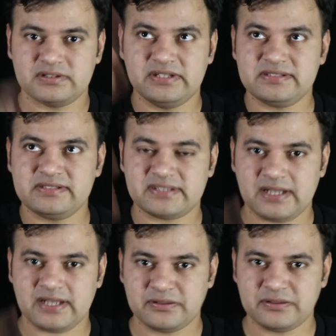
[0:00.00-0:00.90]
दिन से
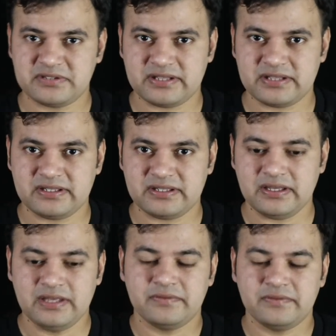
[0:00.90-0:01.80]
रात हो जाती है
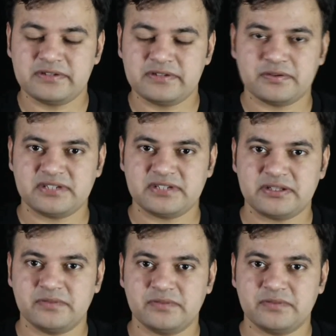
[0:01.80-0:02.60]
फिर सो जाते हो